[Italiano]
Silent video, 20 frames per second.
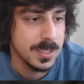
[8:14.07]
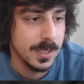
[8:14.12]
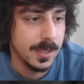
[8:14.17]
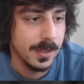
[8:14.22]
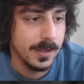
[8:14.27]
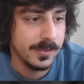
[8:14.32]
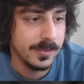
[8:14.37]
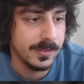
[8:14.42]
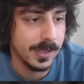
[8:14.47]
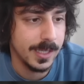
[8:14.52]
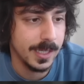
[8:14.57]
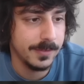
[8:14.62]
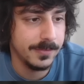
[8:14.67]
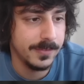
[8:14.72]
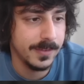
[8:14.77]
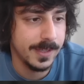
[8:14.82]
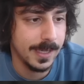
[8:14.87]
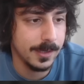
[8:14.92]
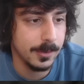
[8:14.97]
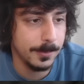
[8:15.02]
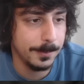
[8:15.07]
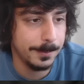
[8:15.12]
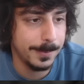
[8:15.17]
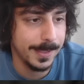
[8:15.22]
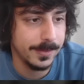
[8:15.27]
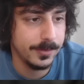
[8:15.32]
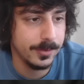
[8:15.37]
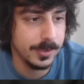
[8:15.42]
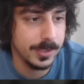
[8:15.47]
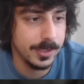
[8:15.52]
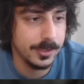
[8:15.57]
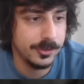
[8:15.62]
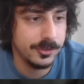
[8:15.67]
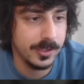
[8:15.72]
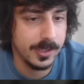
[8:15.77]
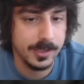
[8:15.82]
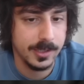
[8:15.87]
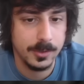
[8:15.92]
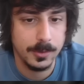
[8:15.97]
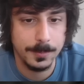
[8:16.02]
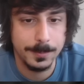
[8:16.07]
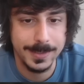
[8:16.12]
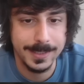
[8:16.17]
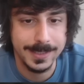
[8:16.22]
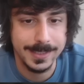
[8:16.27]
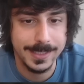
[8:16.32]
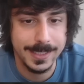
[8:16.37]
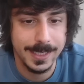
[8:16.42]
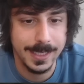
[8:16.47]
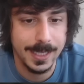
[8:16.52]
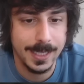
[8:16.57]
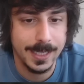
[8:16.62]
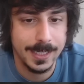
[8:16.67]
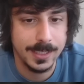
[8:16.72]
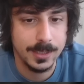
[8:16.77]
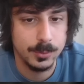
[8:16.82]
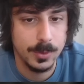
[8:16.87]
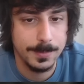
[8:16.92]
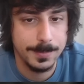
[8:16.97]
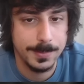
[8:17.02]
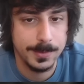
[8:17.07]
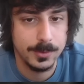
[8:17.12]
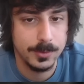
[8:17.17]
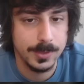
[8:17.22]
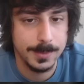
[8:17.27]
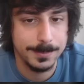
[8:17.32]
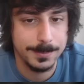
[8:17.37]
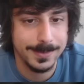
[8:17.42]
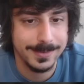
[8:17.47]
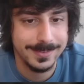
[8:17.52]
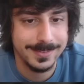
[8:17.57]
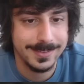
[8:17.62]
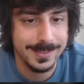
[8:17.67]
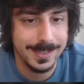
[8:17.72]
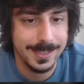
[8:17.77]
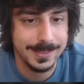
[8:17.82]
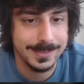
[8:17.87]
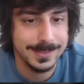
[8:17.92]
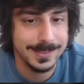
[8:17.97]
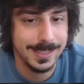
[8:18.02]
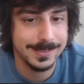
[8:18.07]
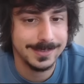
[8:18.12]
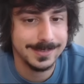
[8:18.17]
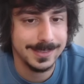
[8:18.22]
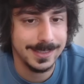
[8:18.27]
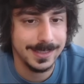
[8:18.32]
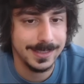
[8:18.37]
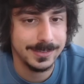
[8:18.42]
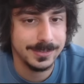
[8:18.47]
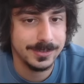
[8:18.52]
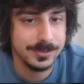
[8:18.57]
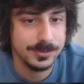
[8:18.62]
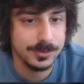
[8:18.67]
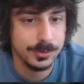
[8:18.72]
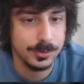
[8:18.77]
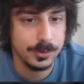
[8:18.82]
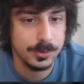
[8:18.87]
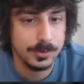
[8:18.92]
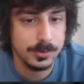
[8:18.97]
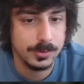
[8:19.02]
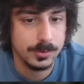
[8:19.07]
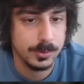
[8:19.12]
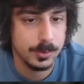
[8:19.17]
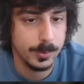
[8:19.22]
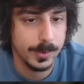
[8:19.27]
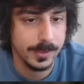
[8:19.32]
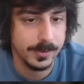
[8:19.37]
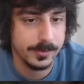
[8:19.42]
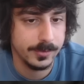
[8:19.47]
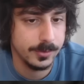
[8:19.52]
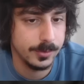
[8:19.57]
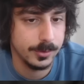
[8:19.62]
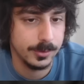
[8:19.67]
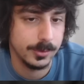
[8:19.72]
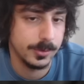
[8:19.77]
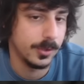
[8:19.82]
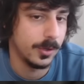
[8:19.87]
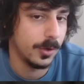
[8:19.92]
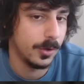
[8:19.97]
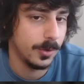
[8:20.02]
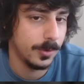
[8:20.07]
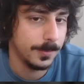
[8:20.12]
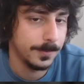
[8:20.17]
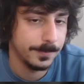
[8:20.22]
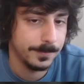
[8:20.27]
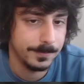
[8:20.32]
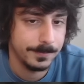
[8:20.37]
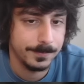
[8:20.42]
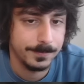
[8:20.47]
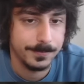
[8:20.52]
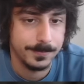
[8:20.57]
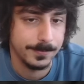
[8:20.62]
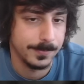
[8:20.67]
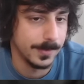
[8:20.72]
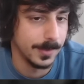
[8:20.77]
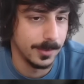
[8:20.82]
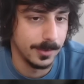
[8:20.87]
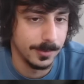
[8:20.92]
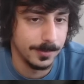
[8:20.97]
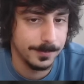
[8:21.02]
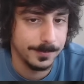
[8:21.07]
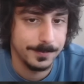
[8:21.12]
Sacrificare un pezzo leggero per creare due pedoni passati ha senso? Questo no. No.